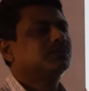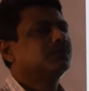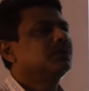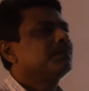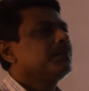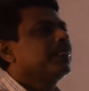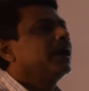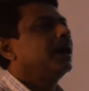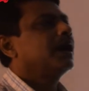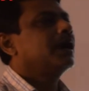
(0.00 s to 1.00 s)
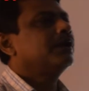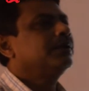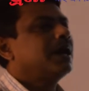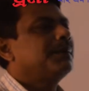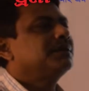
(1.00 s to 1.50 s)
পড়ব কারণ
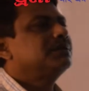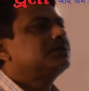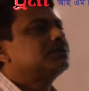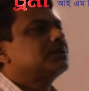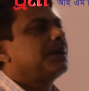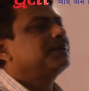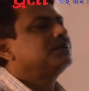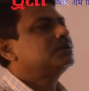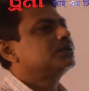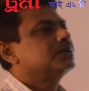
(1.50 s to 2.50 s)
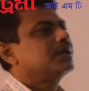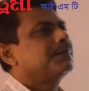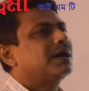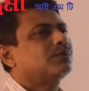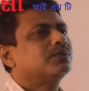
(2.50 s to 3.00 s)
আমাদের আমাদের শরীরে
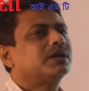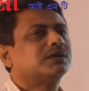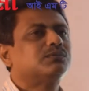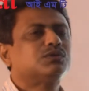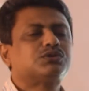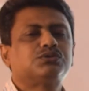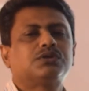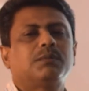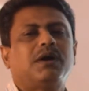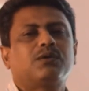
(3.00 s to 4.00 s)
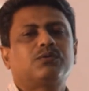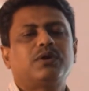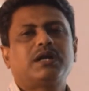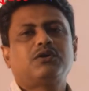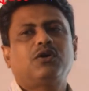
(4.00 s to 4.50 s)
বা কোনো একটা বস্তুতে বা কোনো
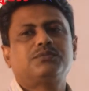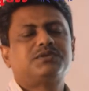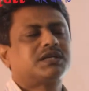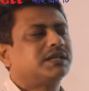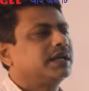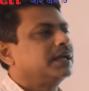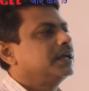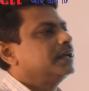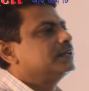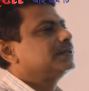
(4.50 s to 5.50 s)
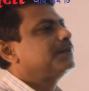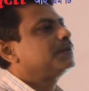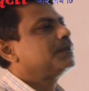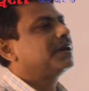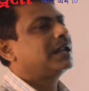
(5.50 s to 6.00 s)
একটা অবজেক্টে যে
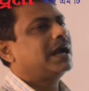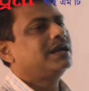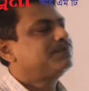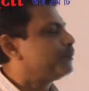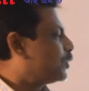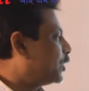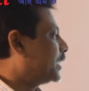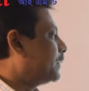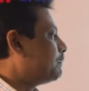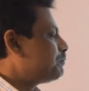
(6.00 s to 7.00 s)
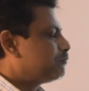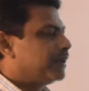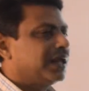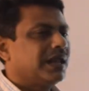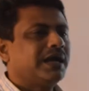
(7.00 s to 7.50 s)
পরিমাণ লাইট পড়ে
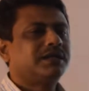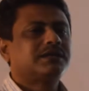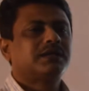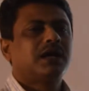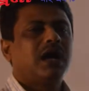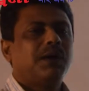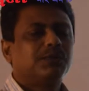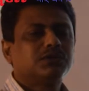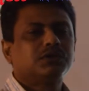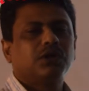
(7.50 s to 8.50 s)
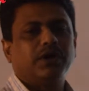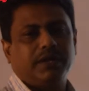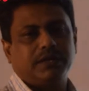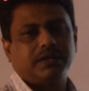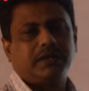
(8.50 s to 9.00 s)
বা লাইট আপতিত হয়
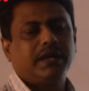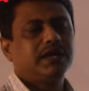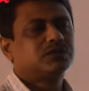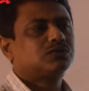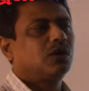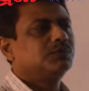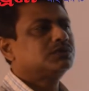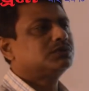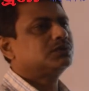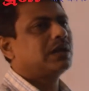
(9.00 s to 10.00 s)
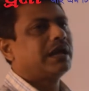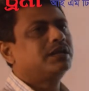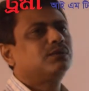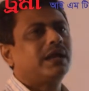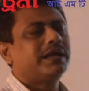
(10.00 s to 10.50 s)
এই সমস্ত
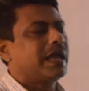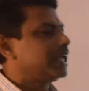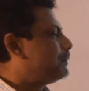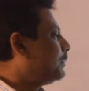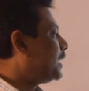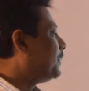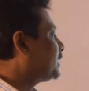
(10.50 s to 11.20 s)
লাইটগুলোই একইভাবে আবার